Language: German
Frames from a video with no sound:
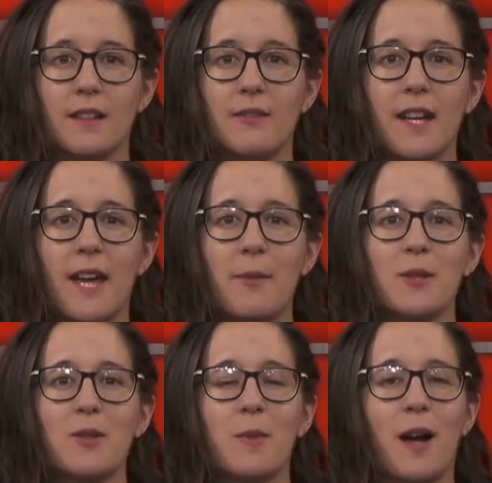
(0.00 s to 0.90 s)
Wir kommen
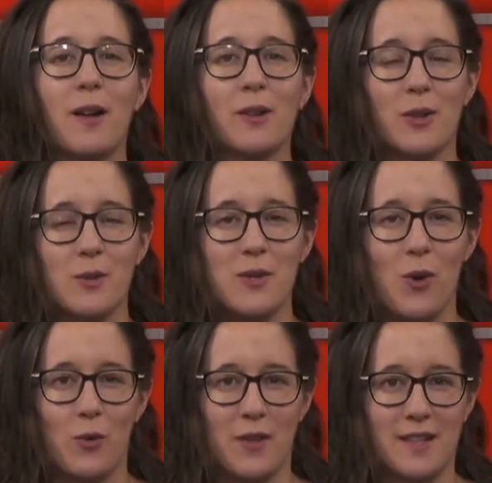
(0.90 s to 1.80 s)
zu einem ganz
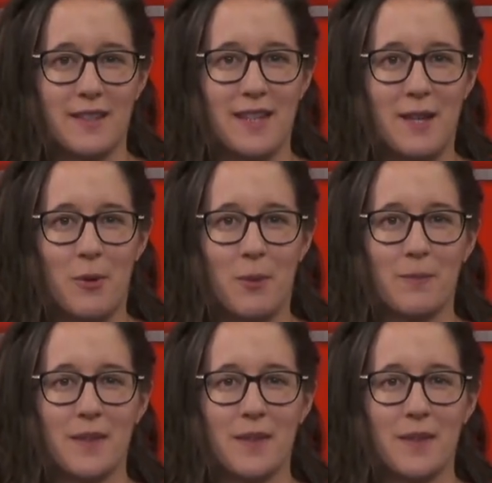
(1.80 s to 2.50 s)
anderen Thema.